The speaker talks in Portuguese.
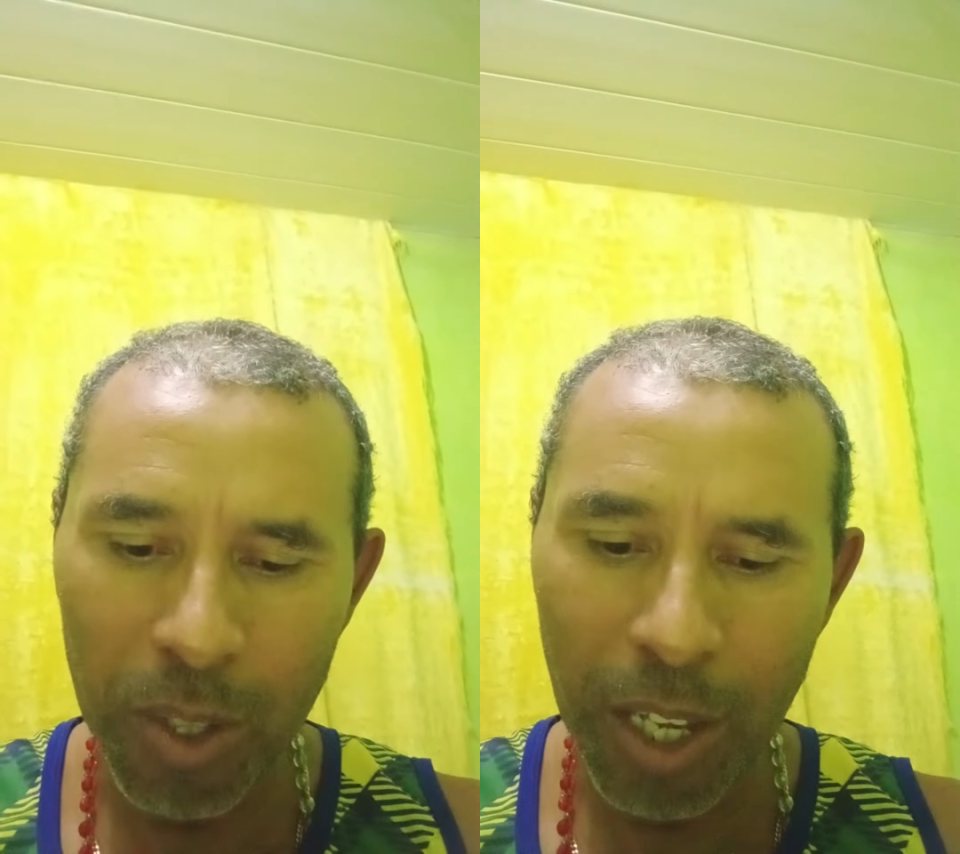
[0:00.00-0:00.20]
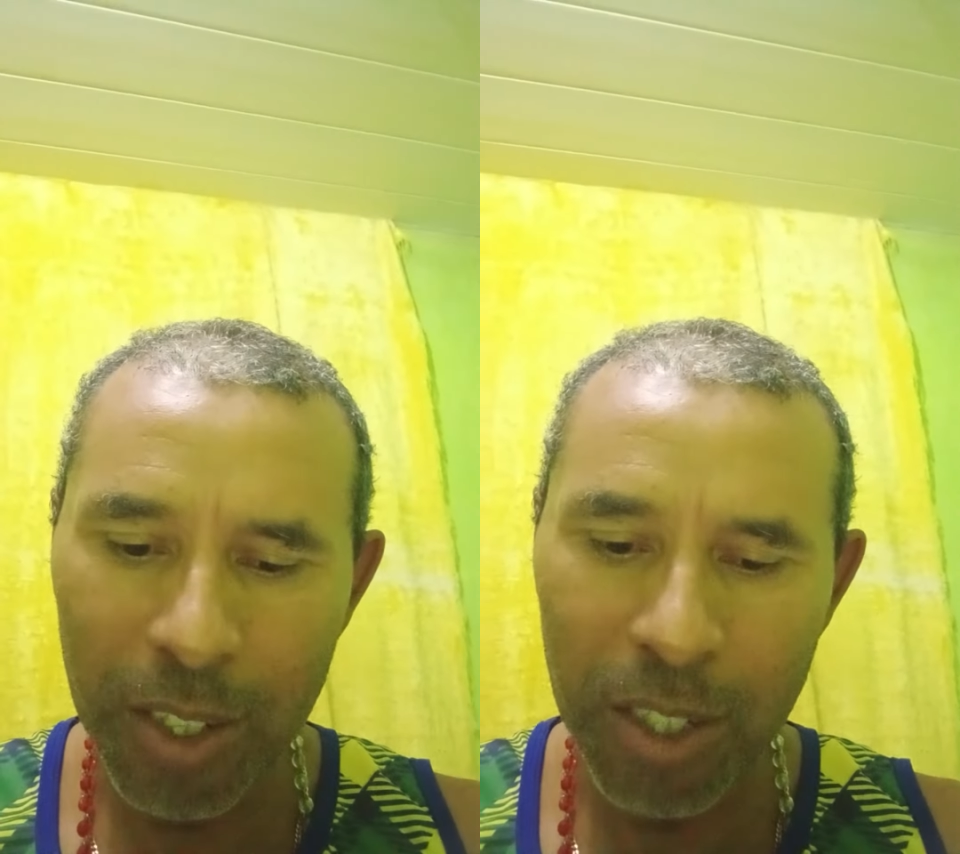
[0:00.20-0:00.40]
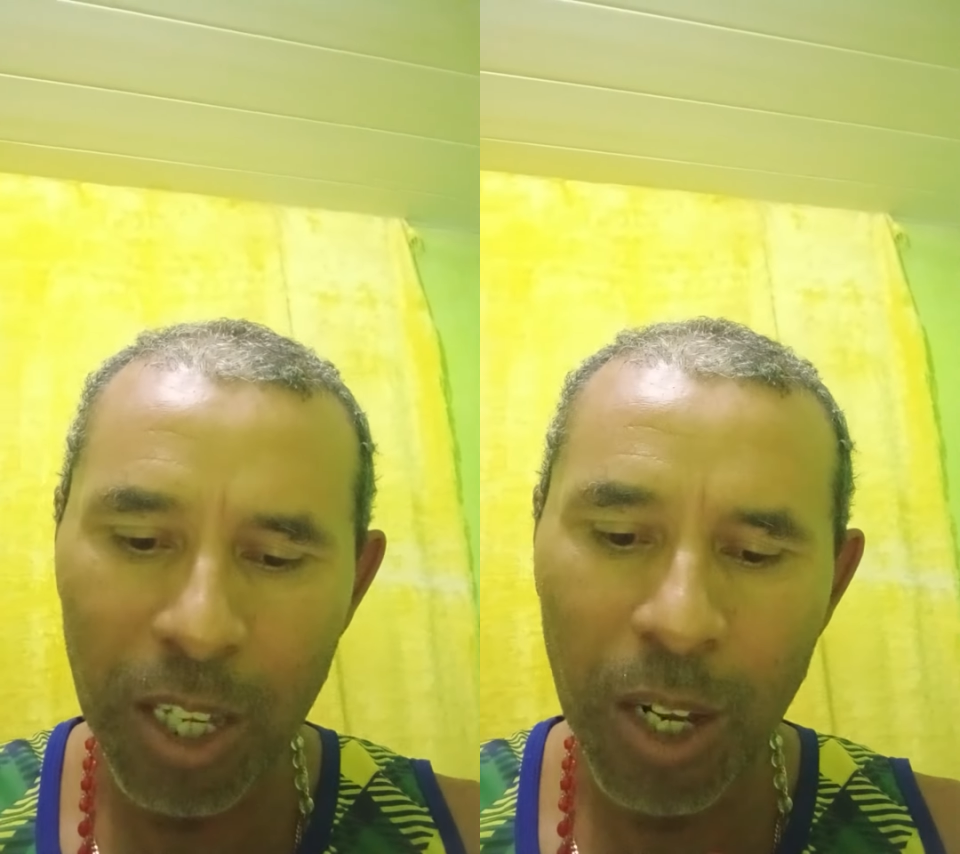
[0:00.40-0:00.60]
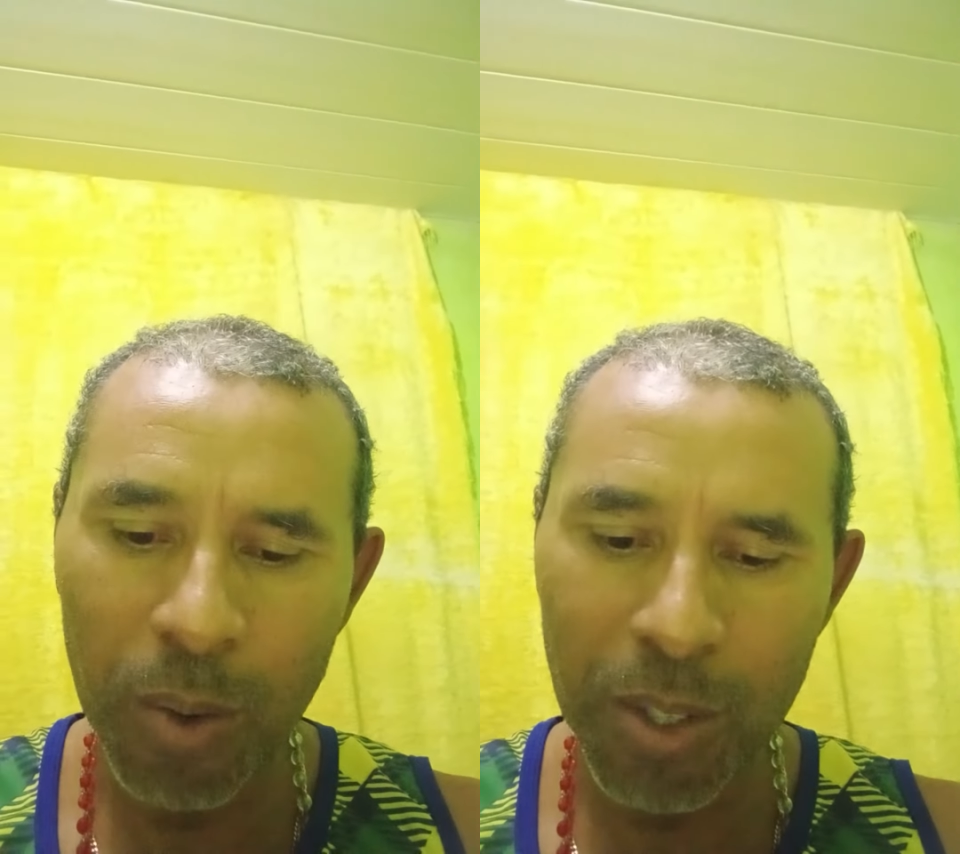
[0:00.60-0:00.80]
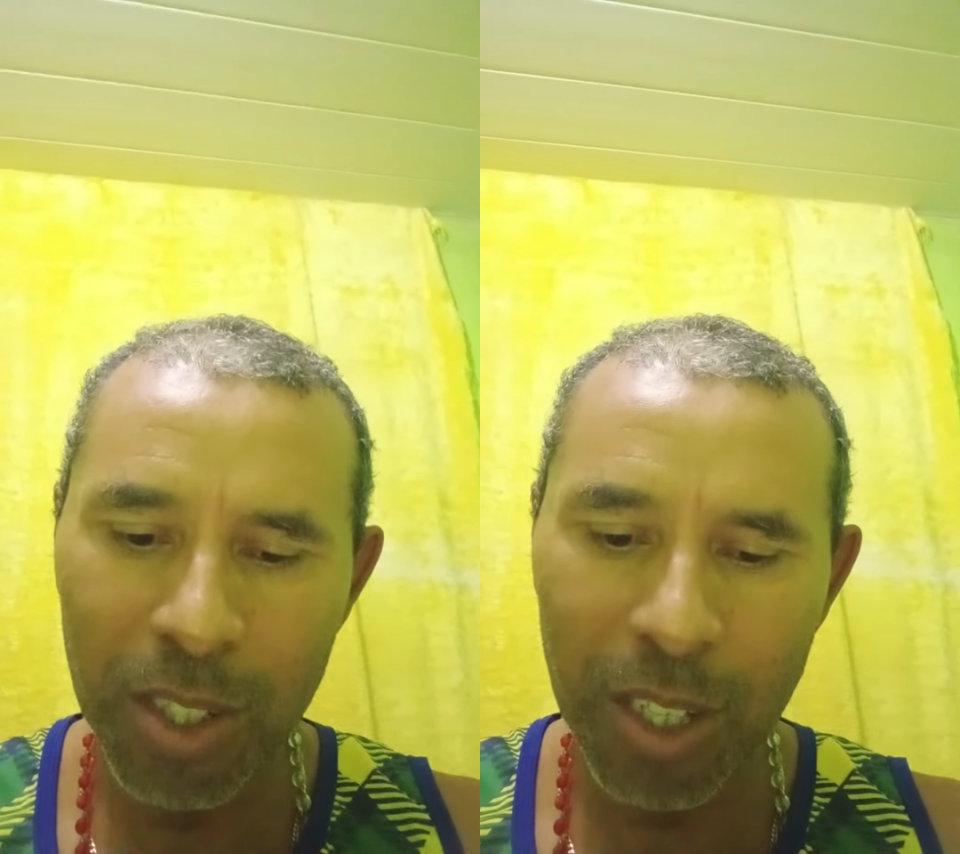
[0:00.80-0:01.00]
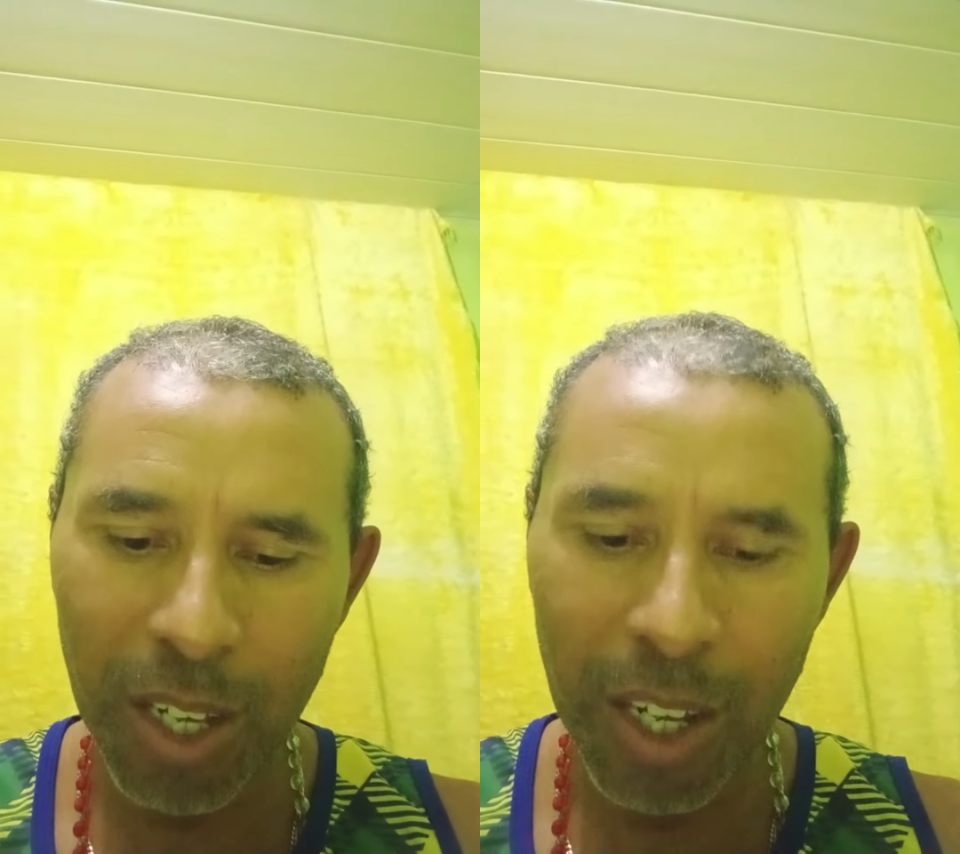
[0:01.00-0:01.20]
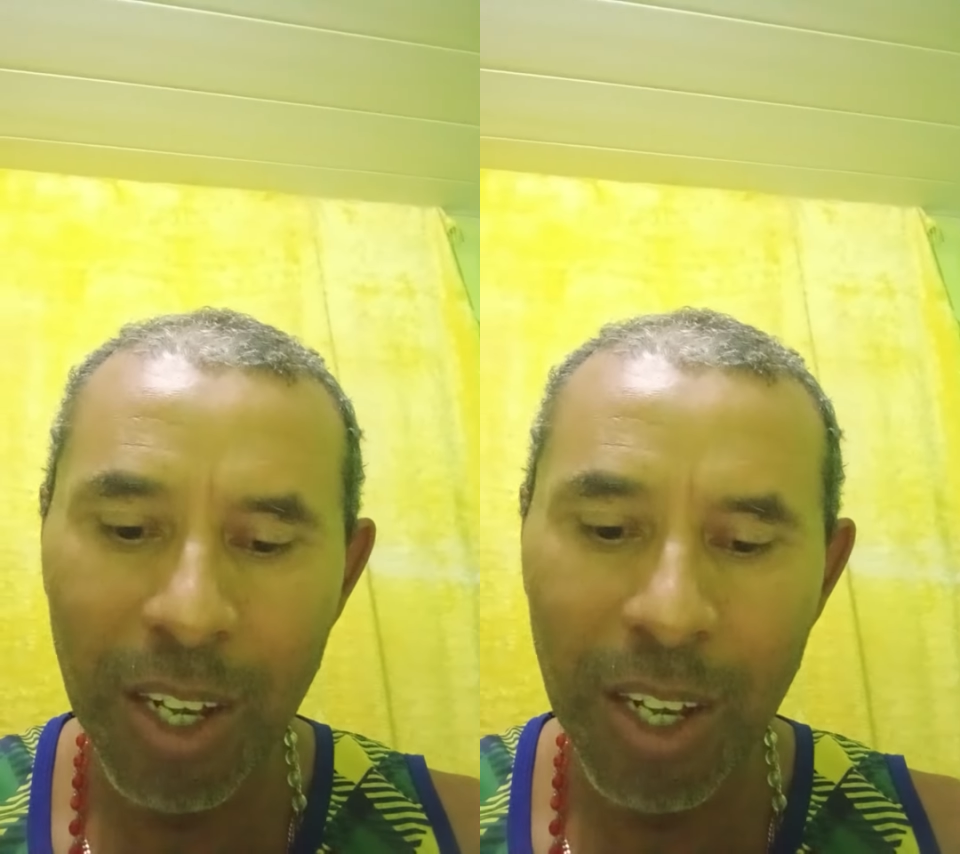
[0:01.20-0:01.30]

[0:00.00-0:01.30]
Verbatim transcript: desilusão.